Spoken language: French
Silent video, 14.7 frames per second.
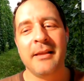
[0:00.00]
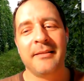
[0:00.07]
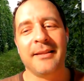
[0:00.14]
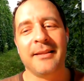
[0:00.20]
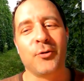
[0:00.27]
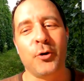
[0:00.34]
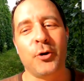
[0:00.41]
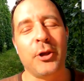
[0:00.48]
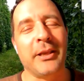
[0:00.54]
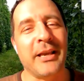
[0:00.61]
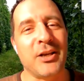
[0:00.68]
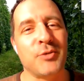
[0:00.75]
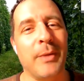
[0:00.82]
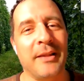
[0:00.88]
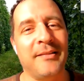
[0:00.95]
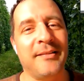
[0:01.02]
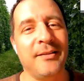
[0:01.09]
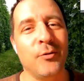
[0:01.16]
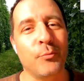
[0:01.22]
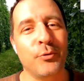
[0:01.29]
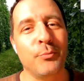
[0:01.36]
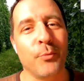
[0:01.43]
c'est sûr que quand je m'assis
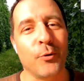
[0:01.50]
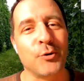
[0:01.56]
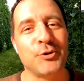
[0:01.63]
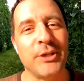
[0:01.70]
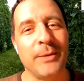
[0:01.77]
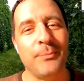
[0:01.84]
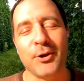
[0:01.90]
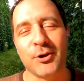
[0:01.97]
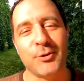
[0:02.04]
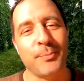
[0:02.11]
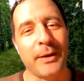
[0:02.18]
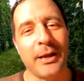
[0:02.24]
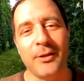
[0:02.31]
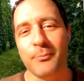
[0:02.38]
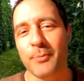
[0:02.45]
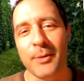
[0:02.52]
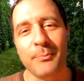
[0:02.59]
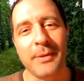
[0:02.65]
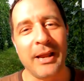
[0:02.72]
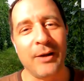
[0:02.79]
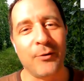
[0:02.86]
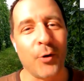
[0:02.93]
au bout de mon champ puis que je prends une bonne
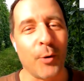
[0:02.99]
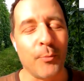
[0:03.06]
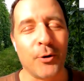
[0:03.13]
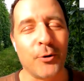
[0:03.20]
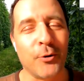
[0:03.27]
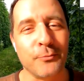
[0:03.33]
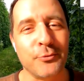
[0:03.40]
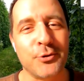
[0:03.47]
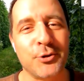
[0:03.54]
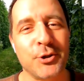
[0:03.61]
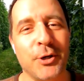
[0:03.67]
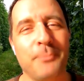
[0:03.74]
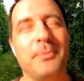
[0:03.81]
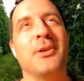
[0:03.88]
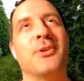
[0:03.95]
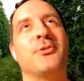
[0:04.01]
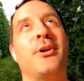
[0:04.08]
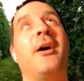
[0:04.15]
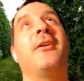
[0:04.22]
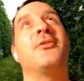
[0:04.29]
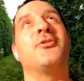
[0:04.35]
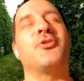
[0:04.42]
bière ou un bon kombucha puis que je,
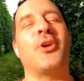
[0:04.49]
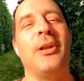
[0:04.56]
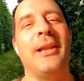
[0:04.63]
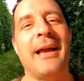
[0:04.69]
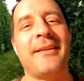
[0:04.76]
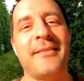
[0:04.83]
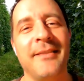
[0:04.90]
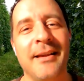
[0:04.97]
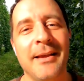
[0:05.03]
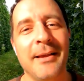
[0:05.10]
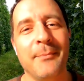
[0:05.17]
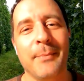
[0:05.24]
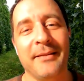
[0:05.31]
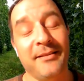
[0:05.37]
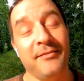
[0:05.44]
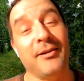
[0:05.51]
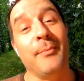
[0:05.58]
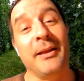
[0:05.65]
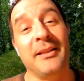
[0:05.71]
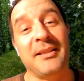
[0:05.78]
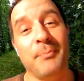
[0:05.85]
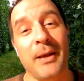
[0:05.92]
ah, je relaxe, ben, c'est mm-hmm.
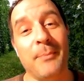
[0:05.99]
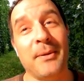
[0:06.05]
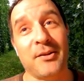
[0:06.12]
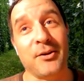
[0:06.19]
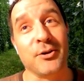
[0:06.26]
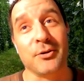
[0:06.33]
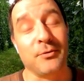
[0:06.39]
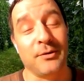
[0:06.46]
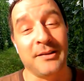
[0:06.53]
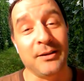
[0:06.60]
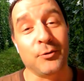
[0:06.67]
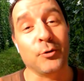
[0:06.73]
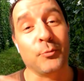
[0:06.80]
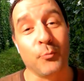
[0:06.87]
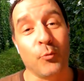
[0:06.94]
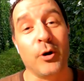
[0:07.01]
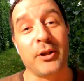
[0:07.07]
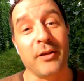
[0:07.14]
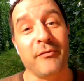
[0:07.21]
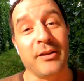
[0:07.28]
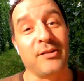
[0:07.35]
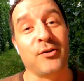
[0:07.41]
vraiment trippant parce que c'est tout moi
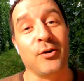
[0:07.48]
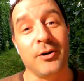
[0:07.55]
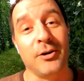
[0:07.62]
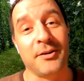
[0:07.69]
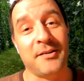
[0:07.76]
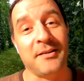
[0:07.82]
qui ai fait ça.